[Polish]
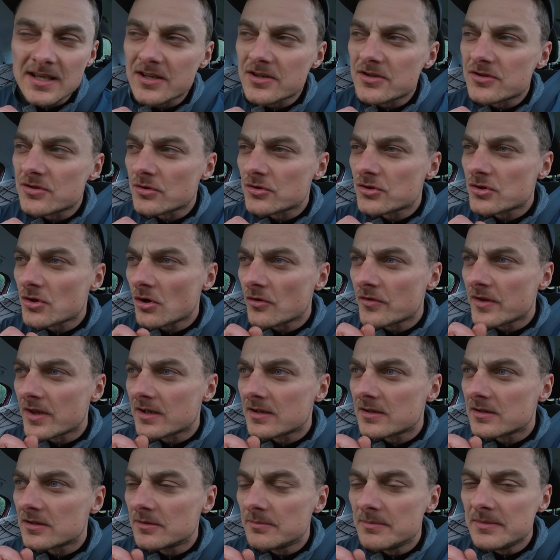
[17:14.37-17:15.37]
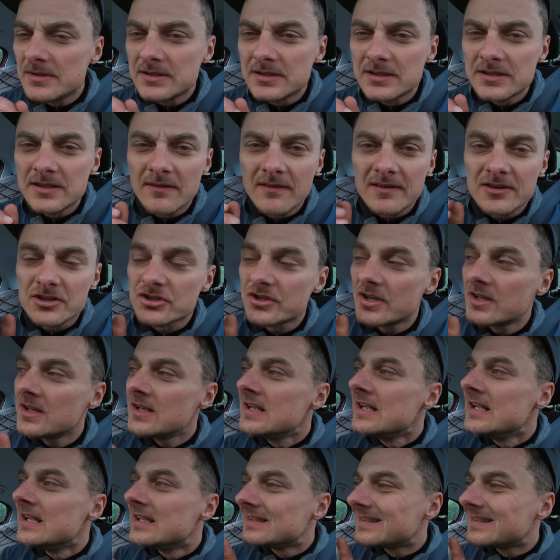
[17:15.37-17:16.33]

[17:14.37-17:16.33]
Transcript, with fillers: jakiś ośrodek gminny, nieważne,